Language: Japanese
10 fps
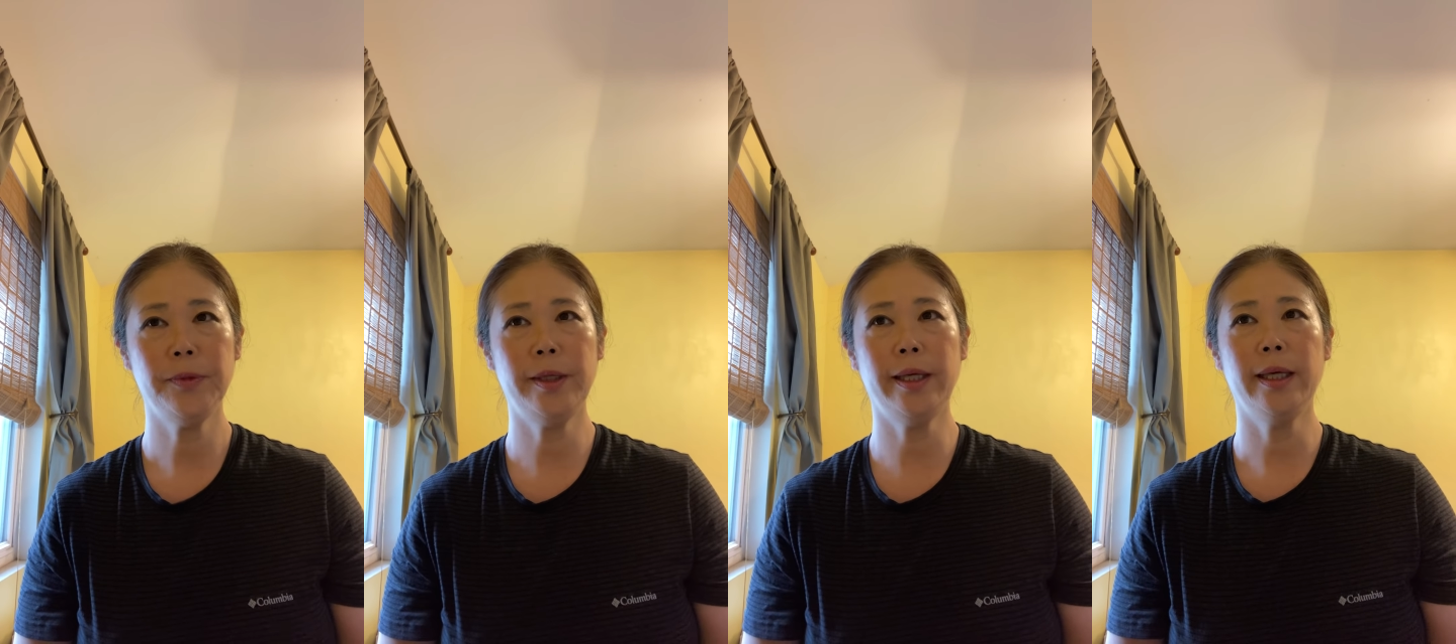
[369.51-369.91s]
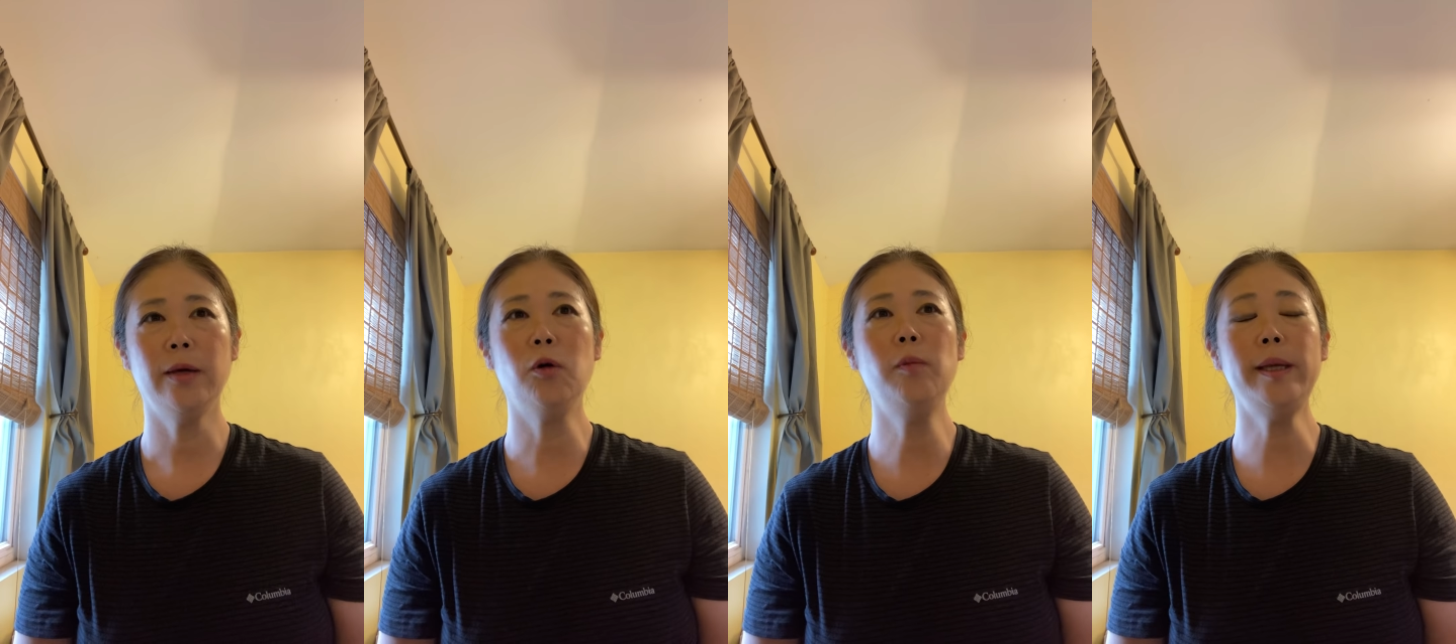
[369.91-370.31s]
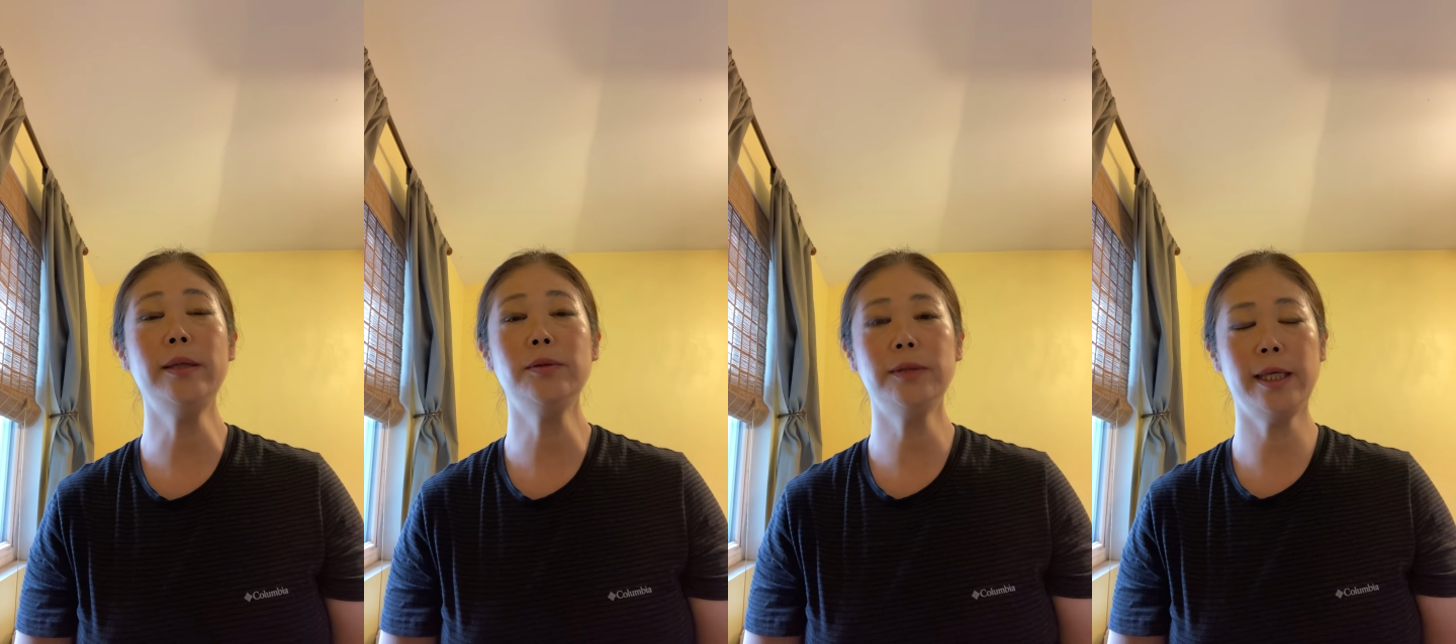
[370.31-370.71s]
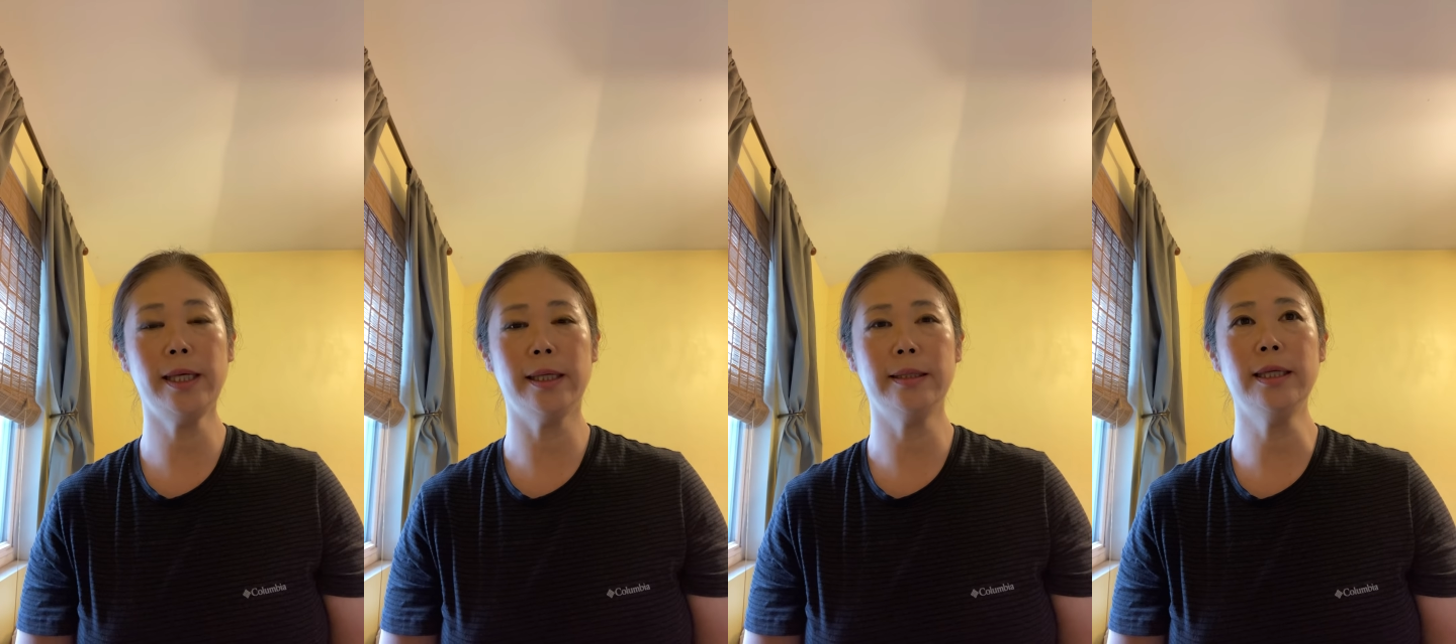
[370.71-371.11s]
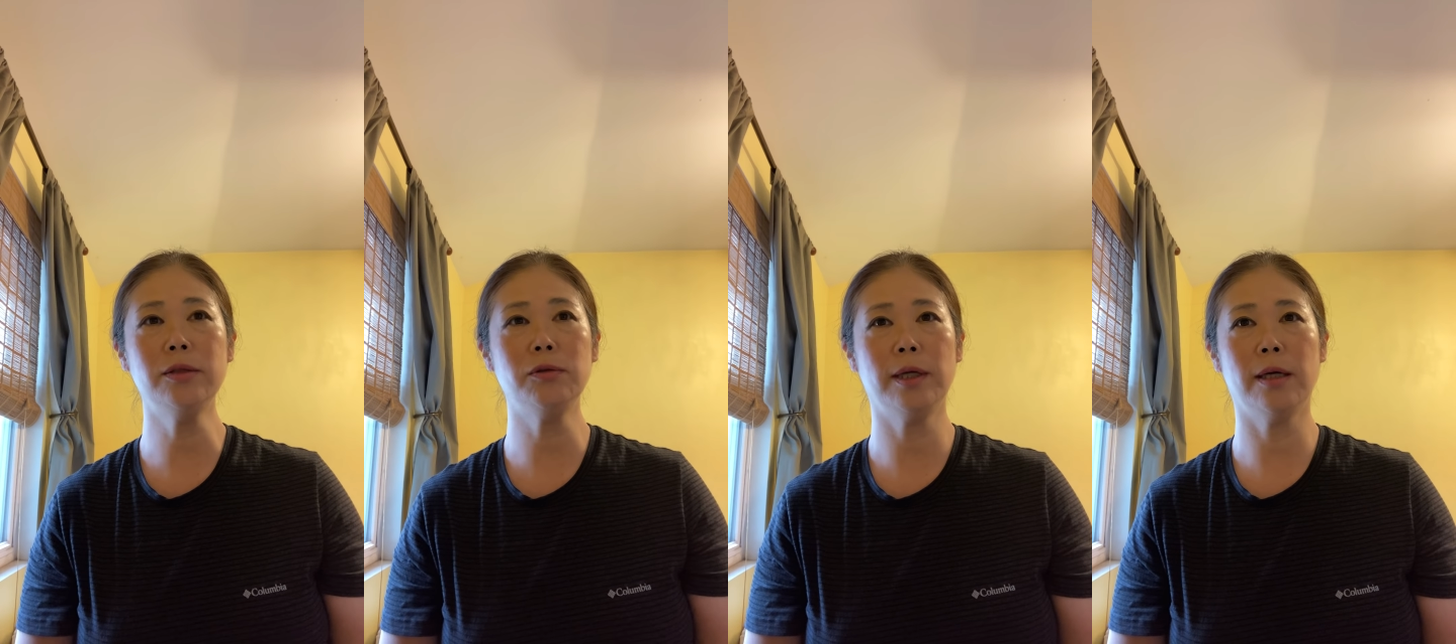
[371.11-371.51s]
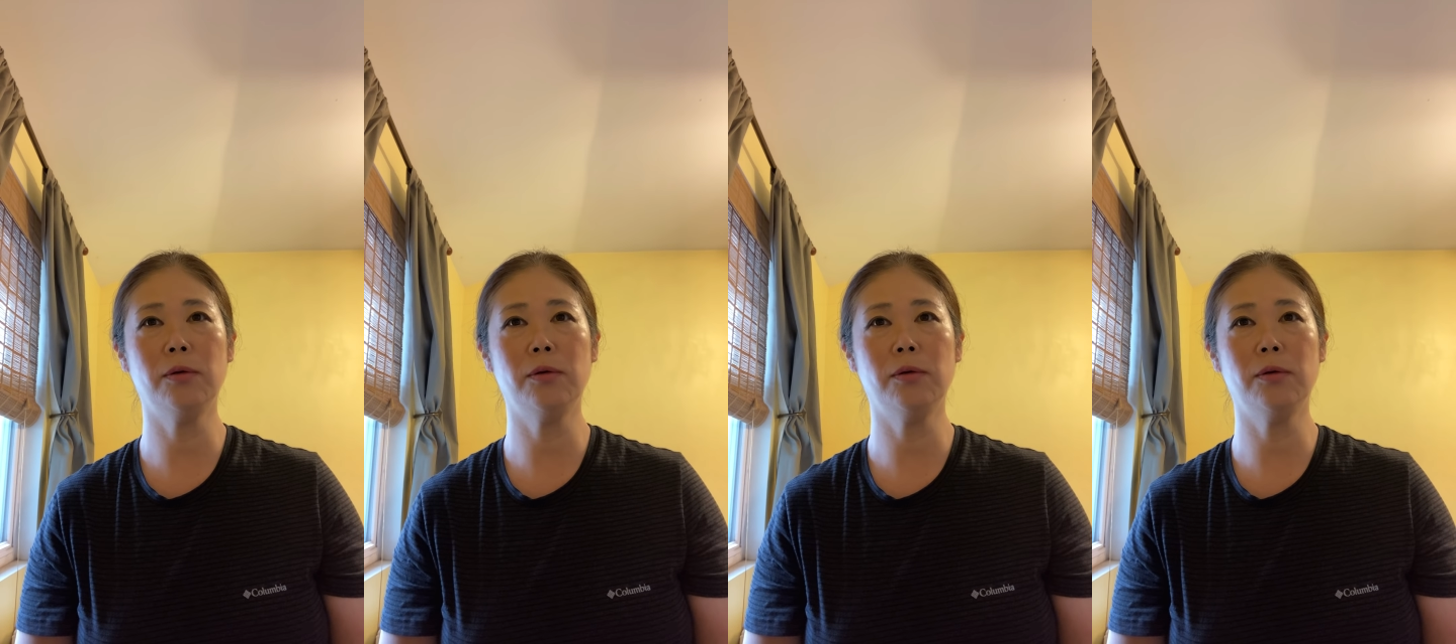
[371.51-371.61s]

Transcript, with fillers: でコメントで何度か